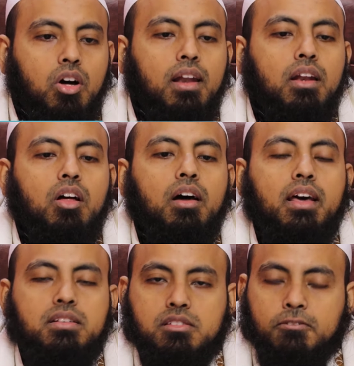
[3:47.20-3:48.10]

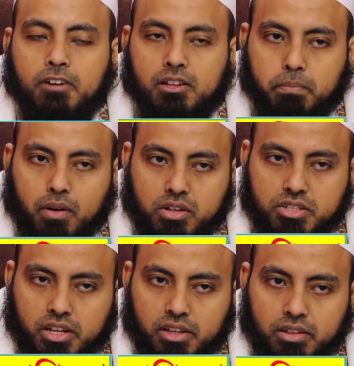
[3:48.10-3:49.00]
কলকলার সিফাত পাওয়া
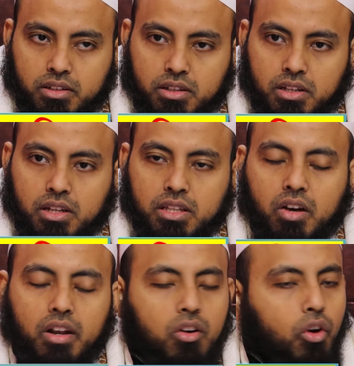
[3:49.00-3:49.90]
যায়
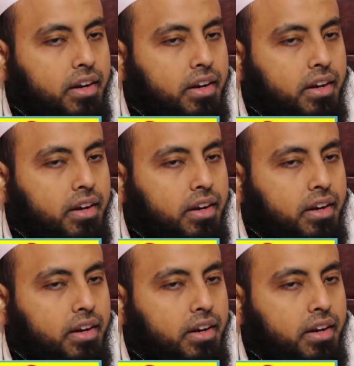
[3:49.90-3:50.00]
তাহলে